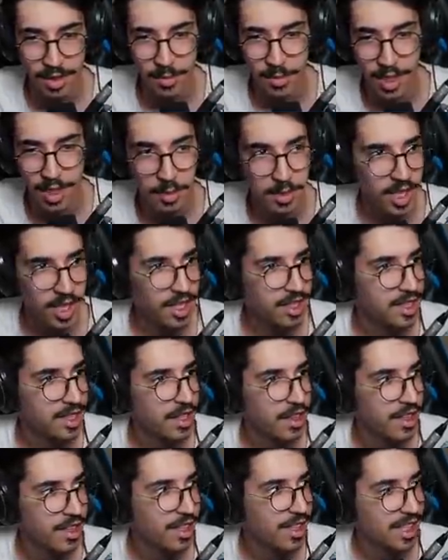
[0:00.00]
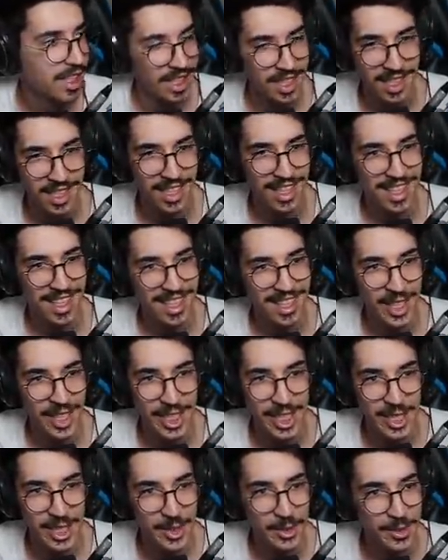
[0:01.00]
من يوم شغلت الاضاءه
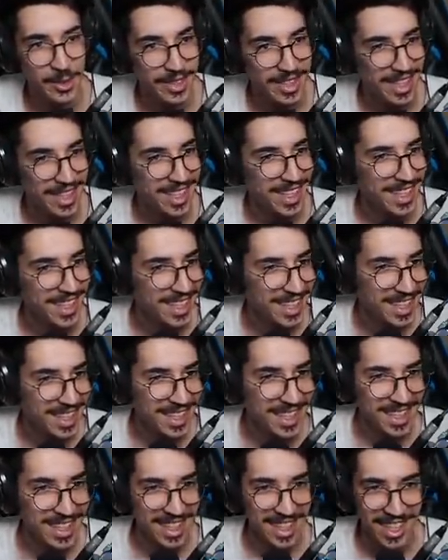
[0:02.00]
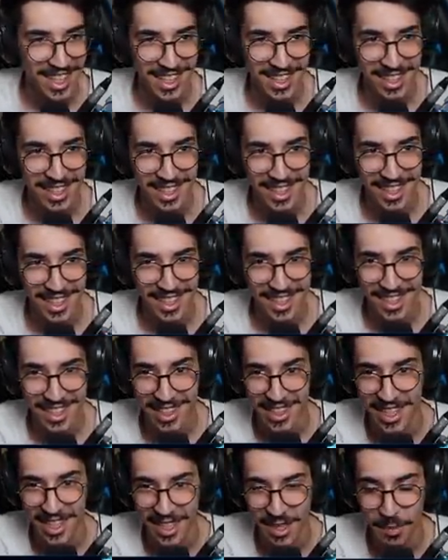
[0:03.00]
ايش اسوي فيها؟
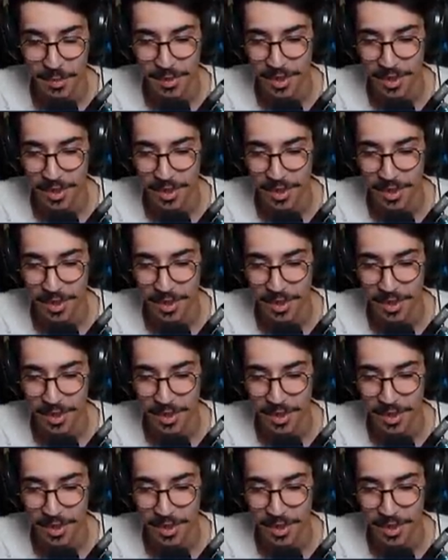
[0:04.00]
دب